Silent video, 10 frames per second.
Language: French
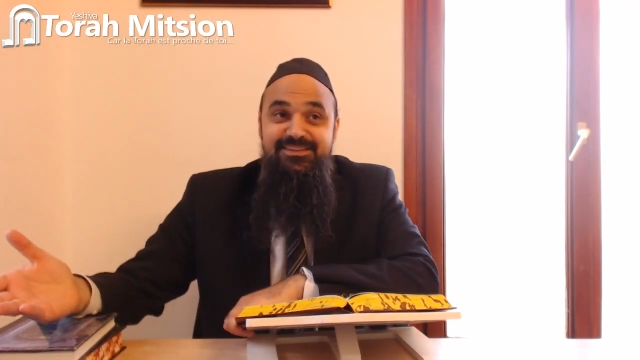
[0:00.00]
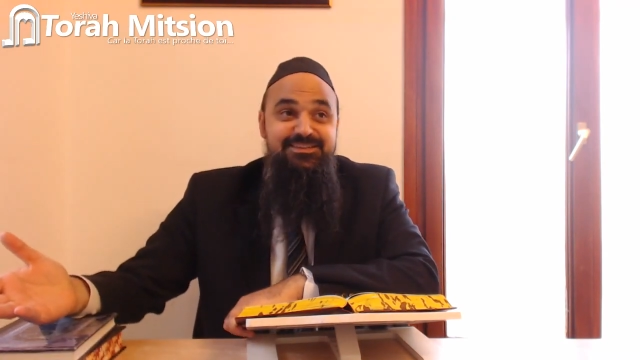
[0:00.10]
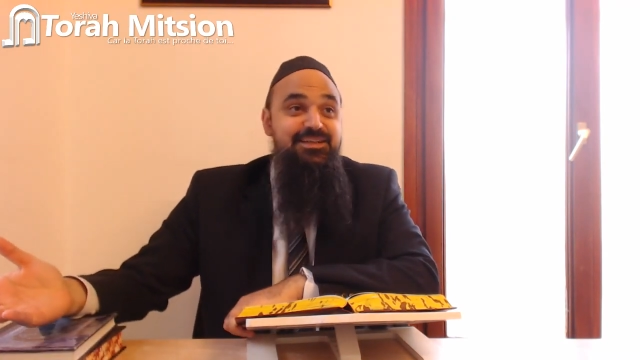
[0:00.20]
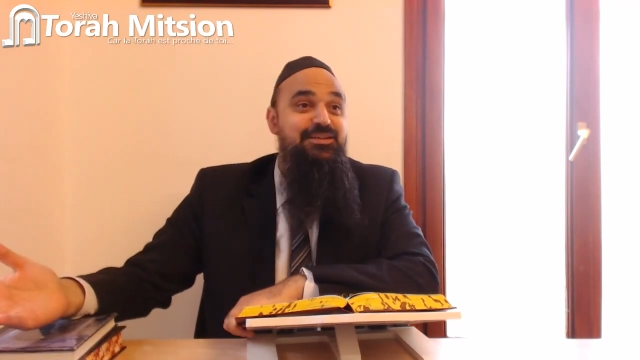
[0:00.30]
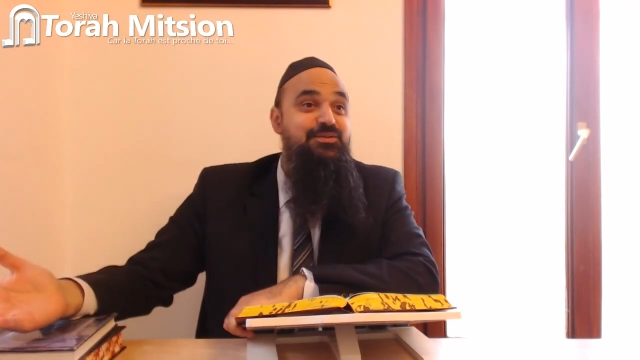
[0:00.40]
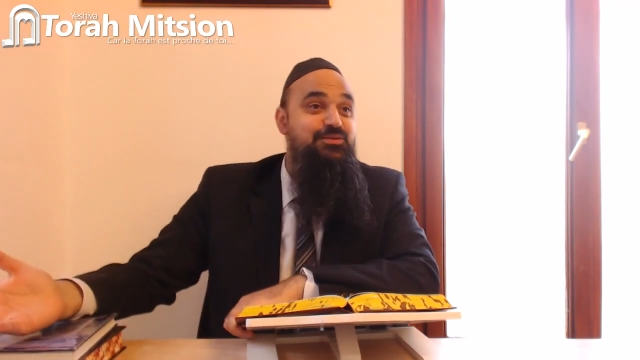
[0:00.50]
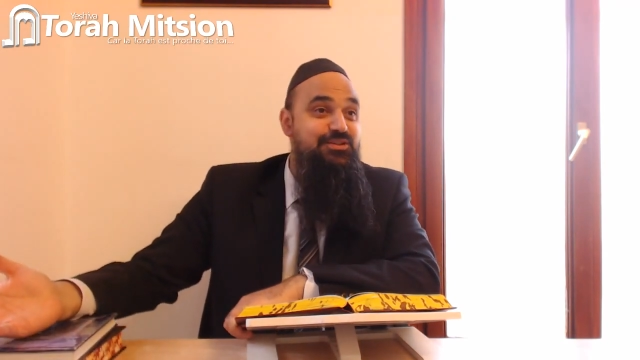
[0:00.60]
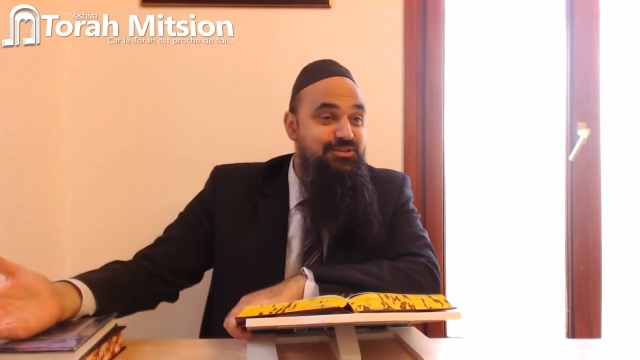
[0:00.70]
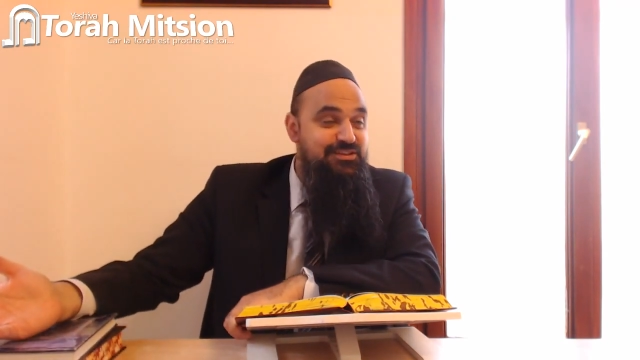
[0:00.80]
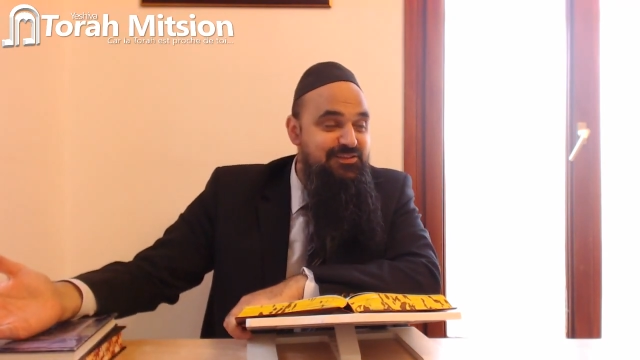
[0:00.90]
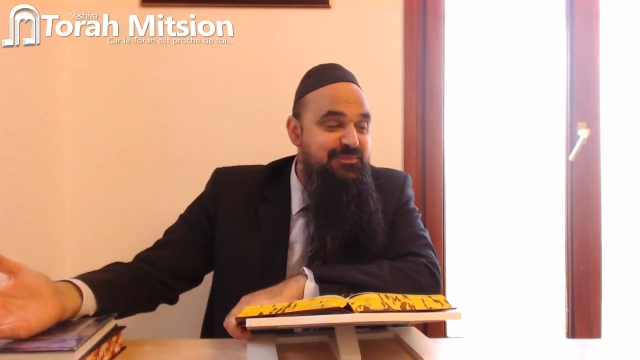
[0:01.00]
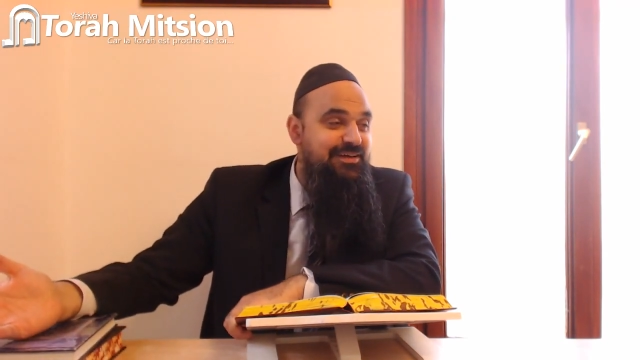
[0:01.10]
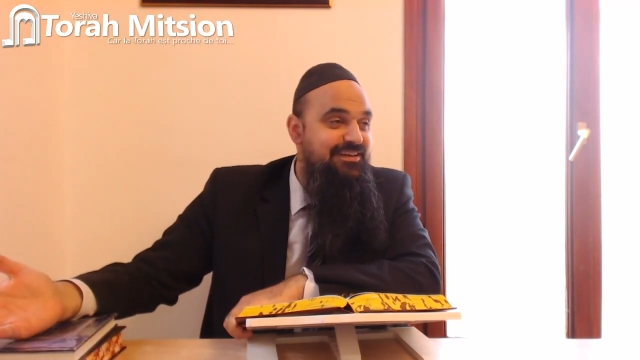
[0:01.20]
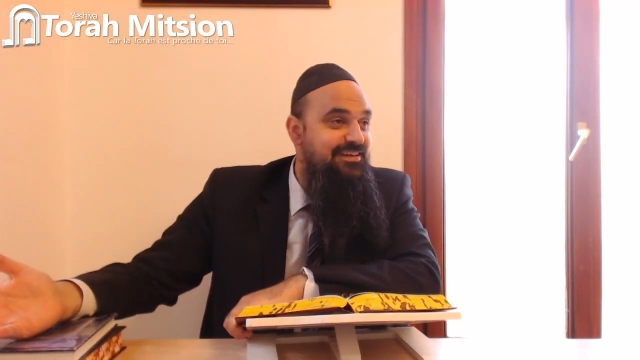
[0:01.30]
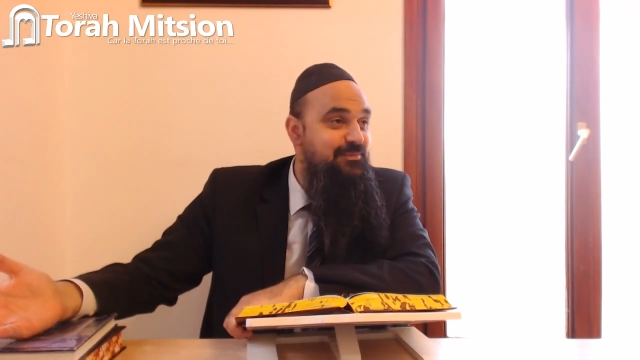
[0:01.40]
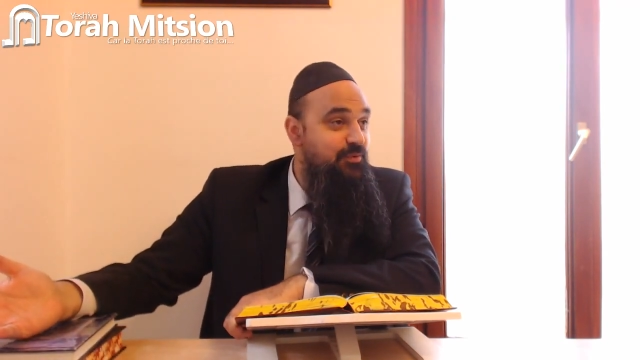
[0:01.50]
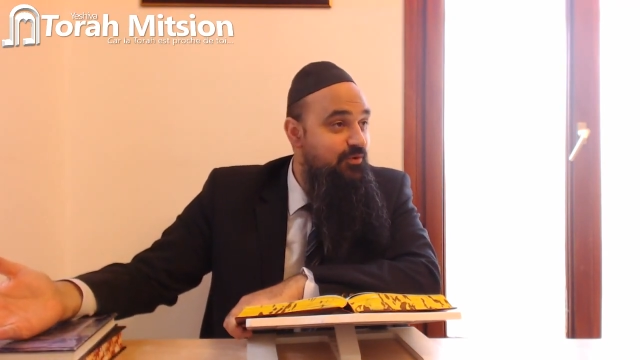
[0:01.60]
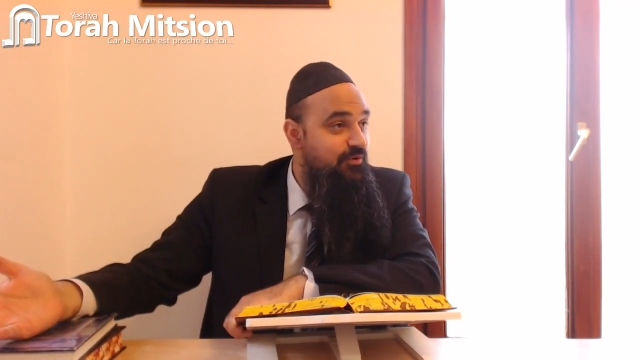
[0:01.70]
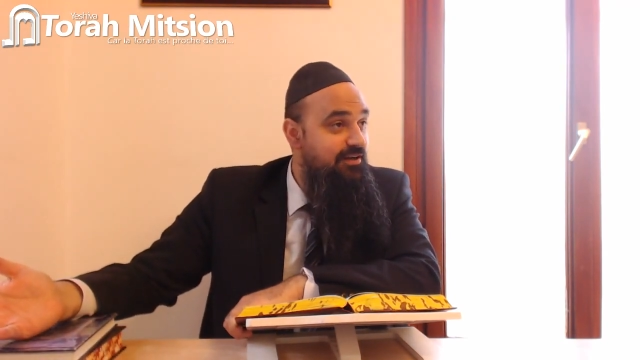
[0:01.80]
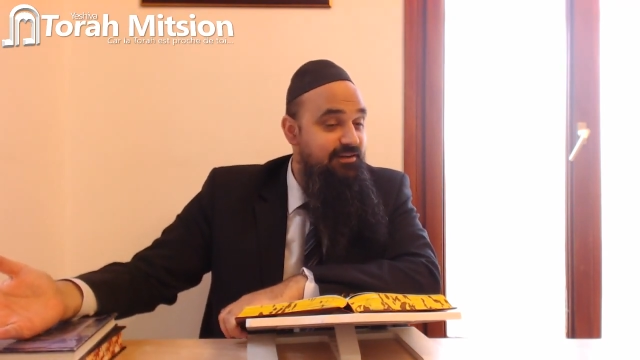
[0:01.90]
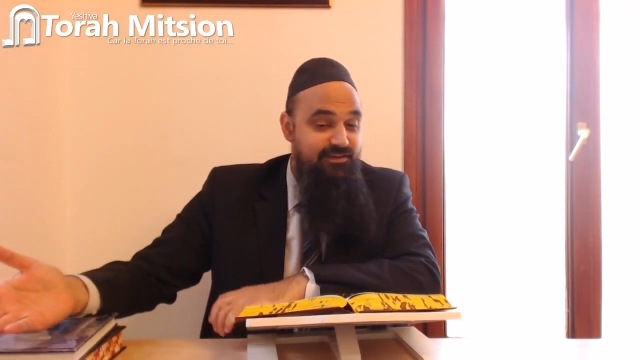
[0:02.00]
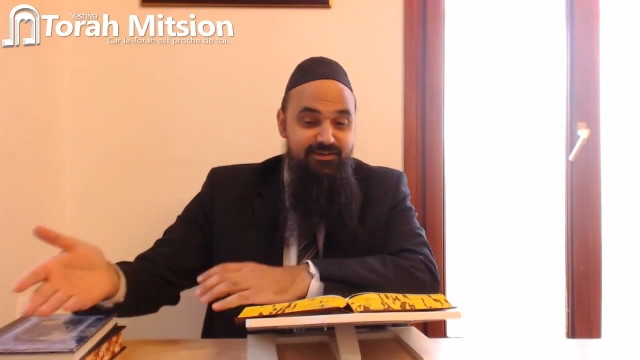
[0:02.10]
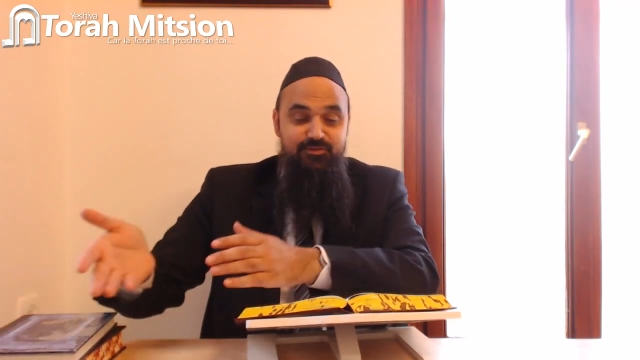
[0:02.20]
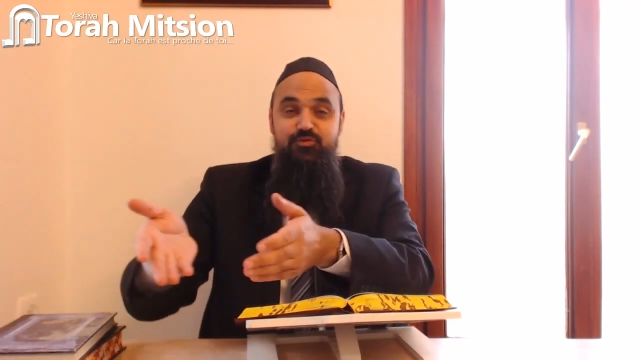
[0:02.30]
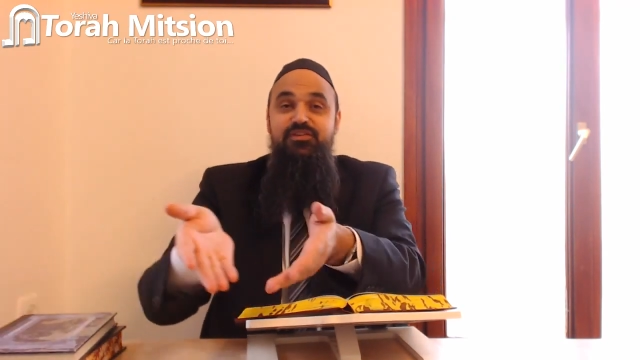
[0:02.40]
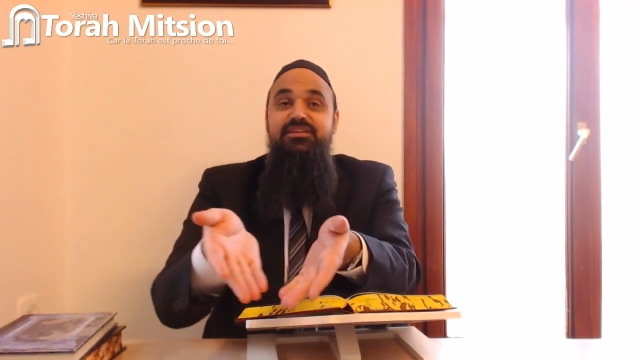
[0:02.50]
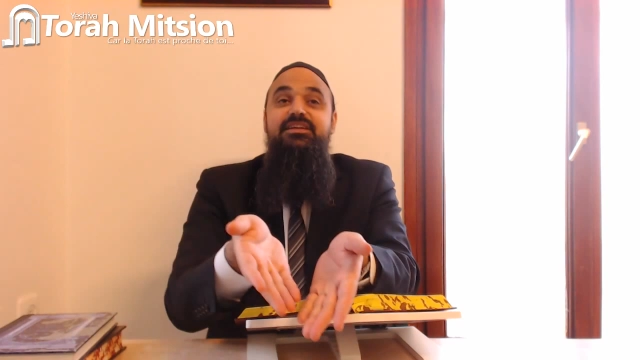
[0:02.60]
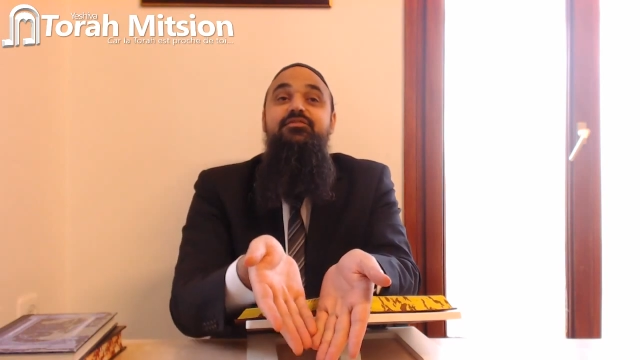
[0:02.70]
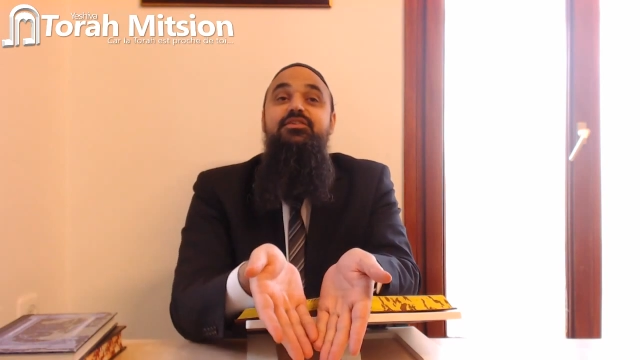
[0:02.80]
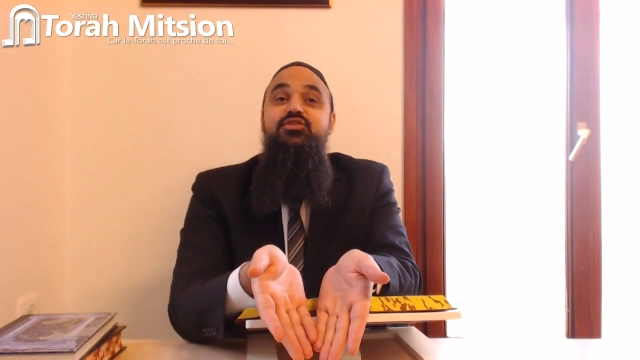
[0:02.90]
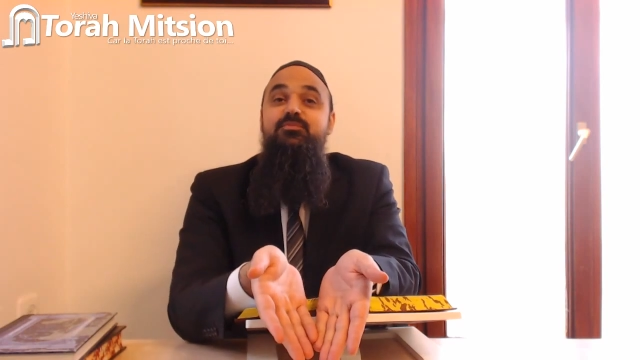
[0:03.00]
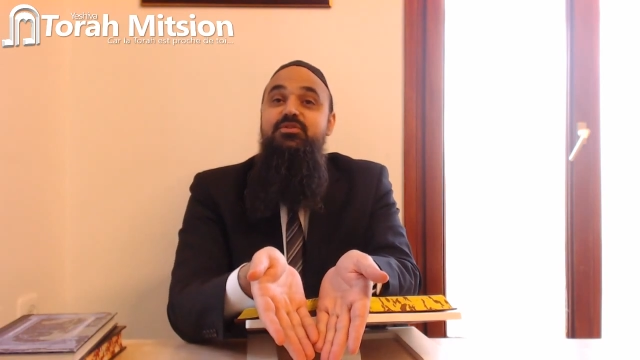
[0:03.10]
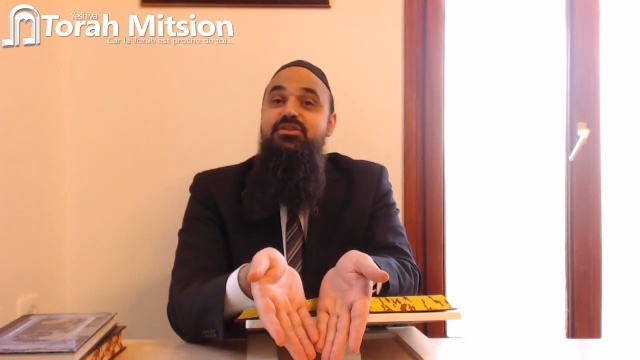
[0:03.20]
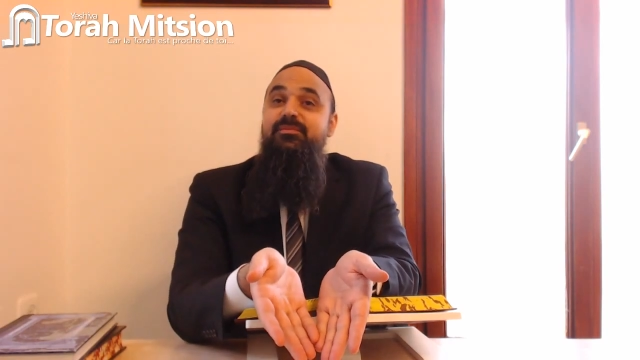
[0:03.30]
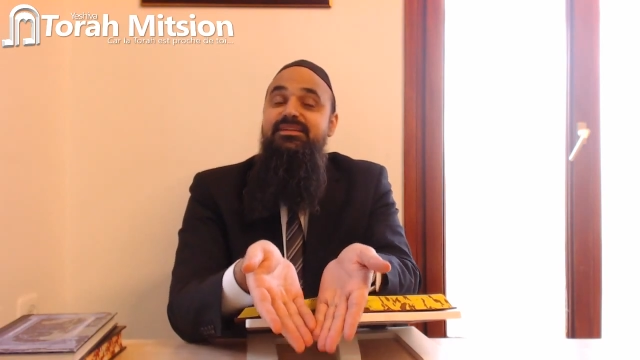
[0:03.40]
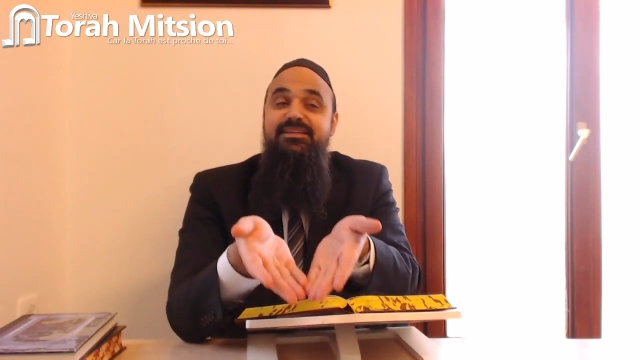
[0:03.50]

C'est un chidouche, les gens ne savent pas. Pourquoi Tu fais tes kvashim be Shabbat.